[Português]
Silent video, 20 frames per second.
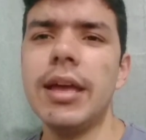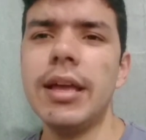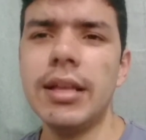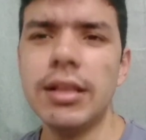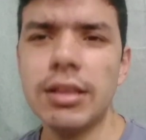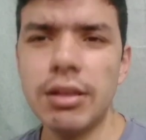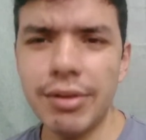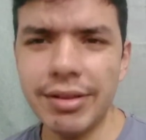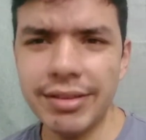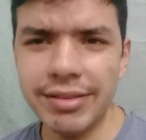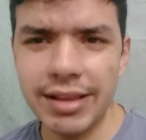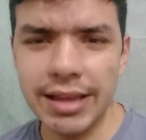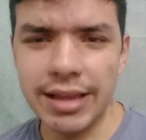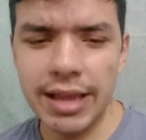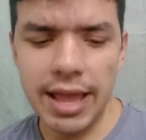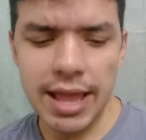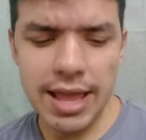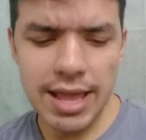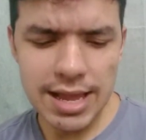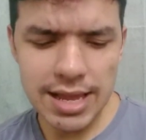Então,
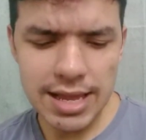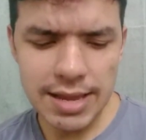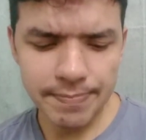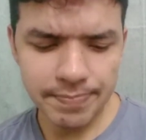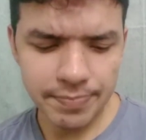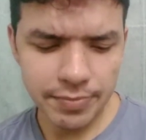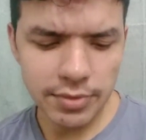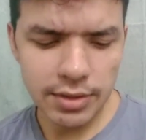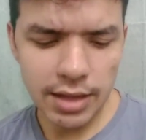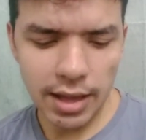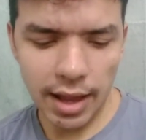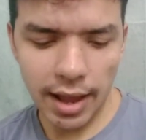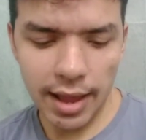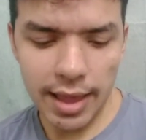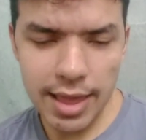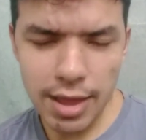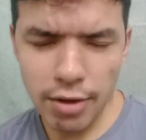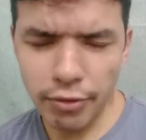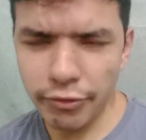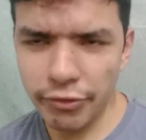assim, ele.
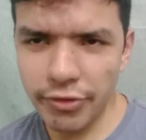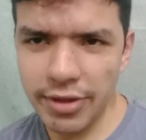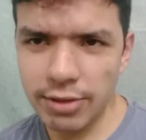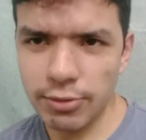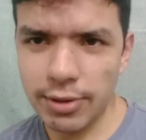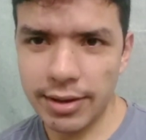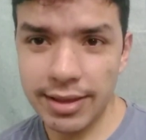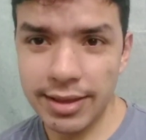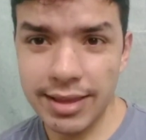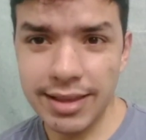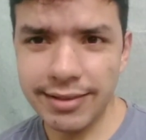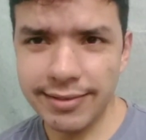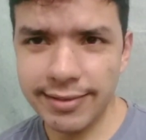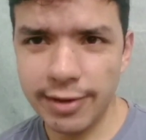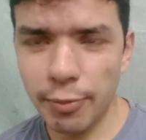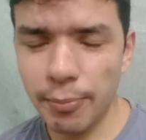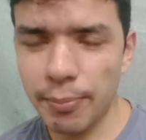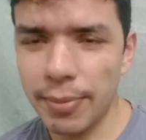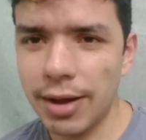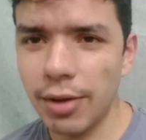Eu vendo aqui em
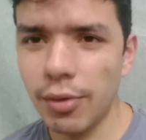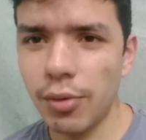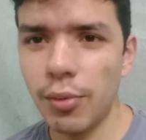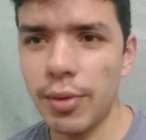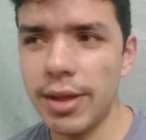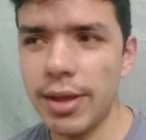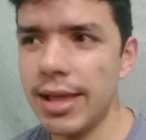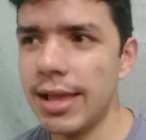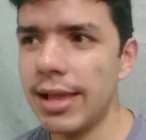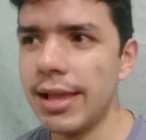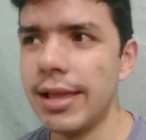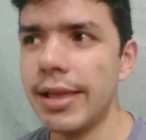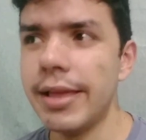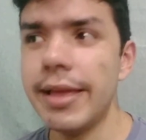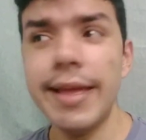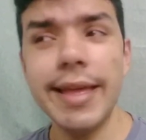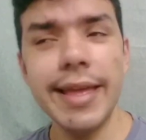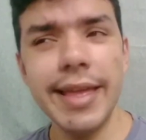São Paulo ele,